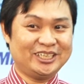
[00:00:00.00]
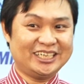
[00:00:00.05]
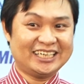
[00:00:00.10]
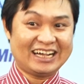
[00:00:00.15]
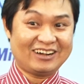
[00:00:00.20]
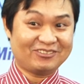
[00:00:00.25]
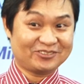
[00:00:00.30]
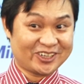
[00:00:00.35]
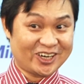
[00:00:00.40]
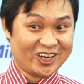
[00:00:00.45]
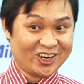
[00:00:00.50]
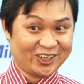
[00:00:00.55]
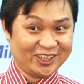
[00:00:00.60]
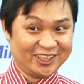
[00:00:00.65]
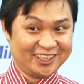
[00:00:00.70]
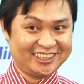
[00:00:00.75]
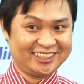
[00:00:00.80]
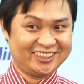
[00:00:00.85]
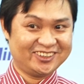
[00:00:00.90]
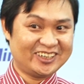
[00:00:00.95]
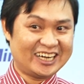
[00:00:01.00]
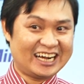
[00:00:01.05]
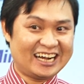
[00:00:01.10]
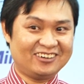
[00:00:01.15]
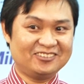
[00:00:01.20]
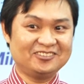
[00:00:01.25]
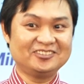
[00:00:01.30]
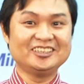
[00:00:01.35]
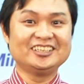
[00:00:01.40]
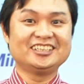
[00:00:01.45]
triết học rồi đúng
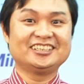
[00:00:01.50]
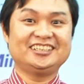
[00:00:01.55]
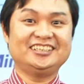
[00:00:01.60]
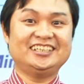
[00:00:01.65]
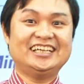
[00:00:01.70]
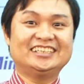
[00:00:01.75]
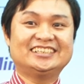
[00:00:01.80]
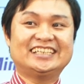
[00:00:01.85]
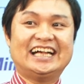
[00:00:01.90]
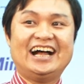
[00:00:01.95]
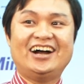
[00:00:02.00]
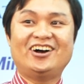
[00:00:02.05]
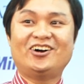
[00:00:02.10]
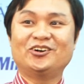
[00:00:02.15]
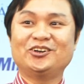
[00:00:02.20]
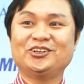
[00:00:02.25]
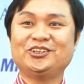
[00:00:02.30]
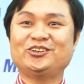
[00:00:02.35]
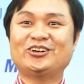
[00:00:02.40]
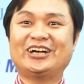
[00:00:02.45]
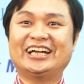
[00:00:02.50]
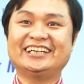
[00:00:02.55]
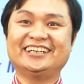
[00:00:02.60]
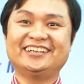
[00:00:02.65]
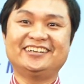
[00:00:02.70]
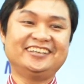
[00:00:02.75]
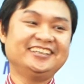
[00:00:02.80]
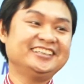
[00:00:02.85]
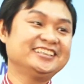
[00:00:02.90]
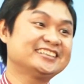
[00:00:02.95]
không như vậy xã hội loài
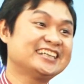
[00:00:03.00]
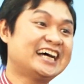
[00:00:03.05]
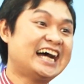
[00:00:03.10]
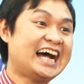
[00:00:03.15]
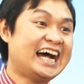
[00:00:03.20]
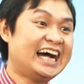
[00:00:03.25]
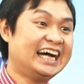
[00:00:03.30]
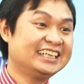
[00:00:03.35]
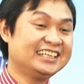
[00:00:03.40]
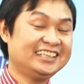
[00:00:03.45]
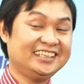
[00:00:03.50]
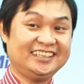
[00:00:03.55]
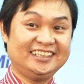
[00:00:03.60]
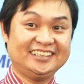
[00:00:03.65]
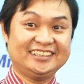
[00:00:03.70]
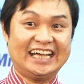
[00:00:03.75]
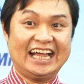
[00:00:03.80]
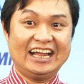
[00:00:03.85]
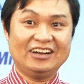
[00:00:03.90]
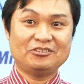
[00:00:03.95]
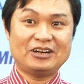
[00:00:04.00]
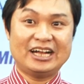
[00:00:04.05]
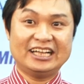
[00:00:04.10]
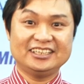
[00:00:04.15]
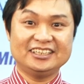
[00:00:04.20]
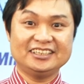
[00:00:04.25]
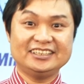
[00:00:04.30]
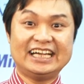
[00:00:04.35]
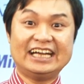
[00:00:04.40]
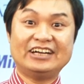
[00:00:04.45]
người ta thì trải qua
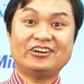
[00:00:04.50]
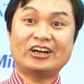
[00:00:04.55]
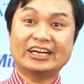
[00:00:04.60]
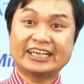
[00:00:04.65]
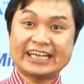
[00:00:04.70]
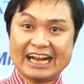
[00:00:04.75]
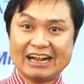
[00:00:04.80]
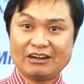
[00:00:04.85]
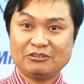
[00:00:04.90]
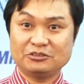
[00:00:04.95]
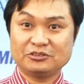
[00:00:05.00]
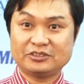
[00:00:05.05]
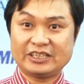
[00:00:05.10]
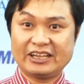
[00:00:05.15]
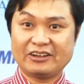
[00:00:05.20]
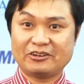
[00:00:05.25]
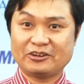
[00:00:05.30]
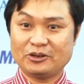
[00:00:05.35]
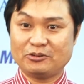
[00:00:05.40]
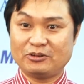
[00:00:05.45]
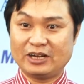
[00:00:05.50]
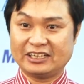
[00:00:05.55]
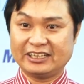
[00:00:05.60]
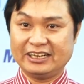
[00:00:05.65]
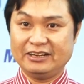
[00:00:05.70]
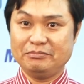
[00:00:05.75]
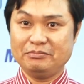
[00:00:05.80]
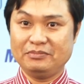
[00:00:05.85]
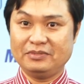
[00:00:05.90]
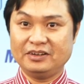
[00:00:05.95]
những giai đoạn nào theo cái quan
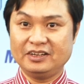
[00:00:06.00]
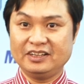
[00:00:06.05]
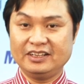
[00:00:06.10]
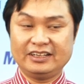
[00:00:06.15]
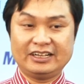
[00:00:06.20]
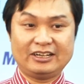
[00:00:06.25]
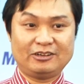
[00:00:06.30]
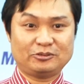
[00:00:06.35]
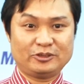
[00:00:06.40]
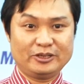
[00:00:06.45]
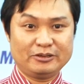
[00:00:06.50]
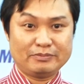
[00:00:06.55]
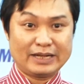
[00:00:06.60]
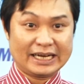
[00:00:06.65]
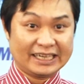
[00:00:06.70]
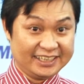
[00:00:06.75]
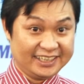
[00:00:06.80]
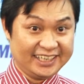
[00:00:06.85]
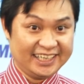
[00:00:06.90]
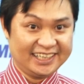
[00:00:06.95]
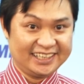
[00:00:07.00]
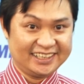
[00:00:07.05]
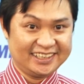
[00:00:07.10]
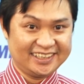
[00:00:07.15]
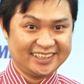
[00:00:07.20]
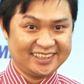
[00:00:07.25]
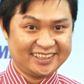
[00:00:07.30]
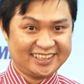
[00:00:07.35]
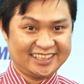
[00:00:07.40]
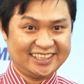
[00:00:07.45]
điểm học thuyết Mác Lênin
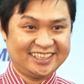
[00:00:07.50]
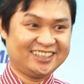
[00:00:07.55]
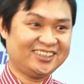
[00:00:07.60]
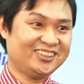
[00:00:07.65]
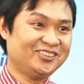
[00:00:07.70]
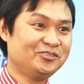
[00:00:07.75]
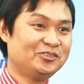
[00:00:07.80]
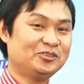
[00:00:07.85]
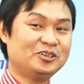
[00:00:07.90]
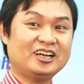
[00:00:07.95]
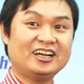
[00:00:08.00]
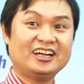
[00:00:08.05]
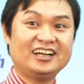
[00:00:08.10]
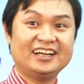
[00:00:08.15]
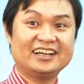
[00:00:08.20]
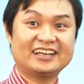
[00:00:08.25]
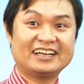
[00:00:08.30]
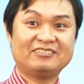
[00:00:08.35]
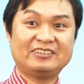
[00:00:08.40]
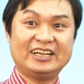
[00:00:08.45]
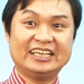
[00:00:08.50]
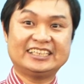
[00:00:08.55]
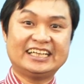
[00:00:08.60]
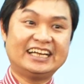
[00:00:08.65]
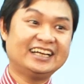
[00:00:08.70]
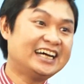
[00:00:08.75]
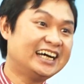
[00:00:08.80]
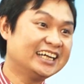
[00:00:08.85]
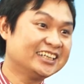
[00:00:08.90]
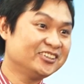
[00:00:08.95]
thì tôi muốn à, các bạn
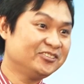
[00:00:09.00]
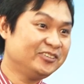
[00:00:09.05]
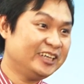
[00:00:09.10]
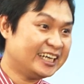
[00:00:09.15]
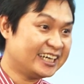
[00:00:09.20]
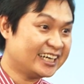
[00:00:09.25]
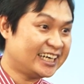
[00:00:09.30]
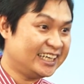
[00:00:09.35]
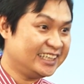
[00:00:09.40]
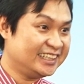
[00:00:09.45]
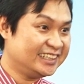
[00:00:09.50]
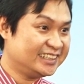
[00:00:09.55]
trả lời tôi biết rồi